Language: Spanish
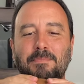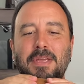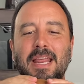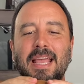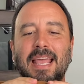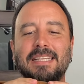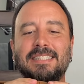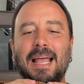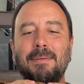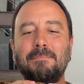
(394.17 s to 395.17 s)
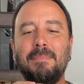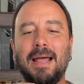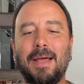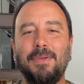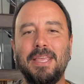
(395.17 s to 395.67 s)
Miren esta
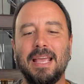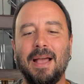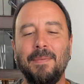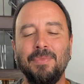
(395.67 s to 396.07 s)
maravilla.